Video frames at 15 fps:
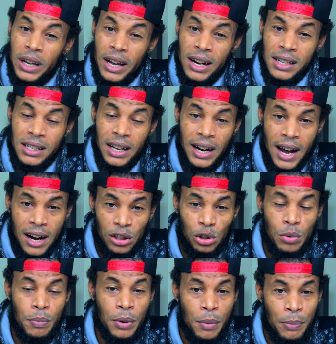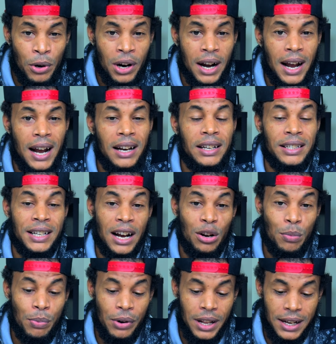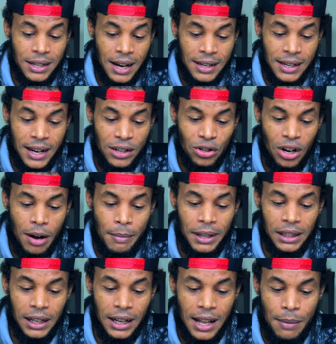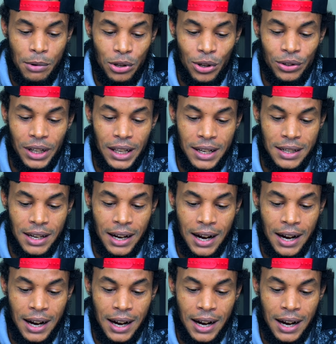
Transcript: quieres crear tu propio canal, ya lo puedes hacer. Solamente le damos donde dice